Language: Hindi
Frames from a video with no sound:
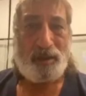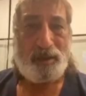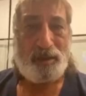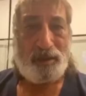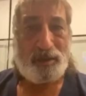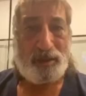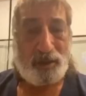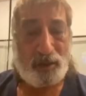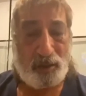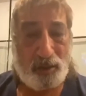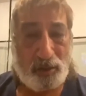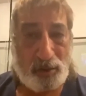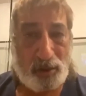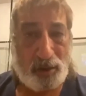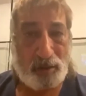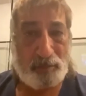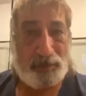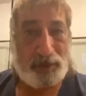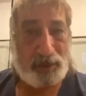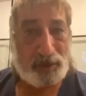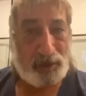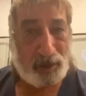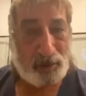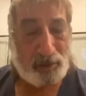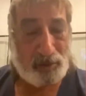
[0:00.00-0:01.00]
ये लोग
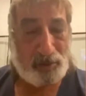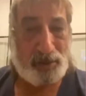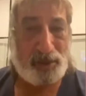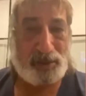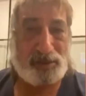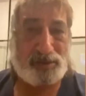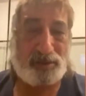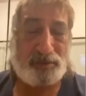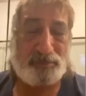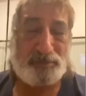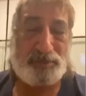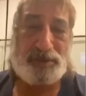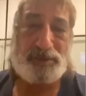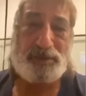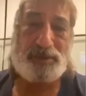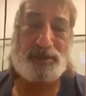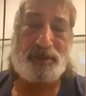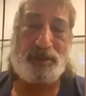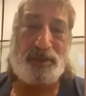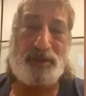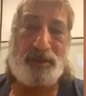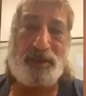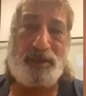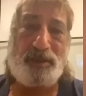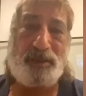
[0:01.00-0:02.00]
अभी कोरोना
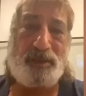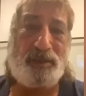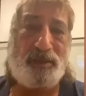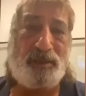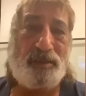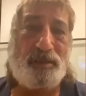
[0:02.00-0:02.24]
समझते हैं